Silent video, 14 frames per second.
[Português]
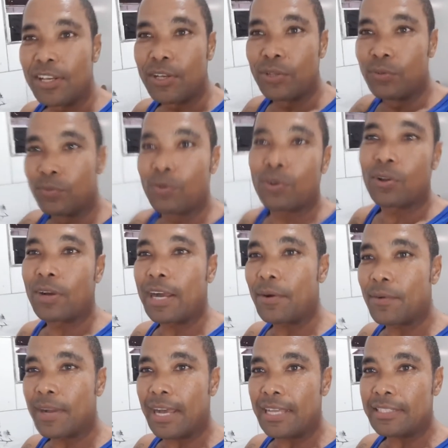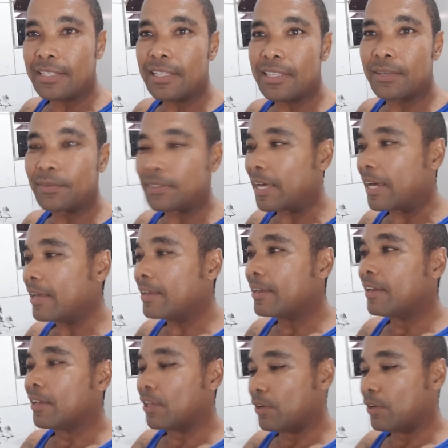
Eu não vou colocar com casca não, tá?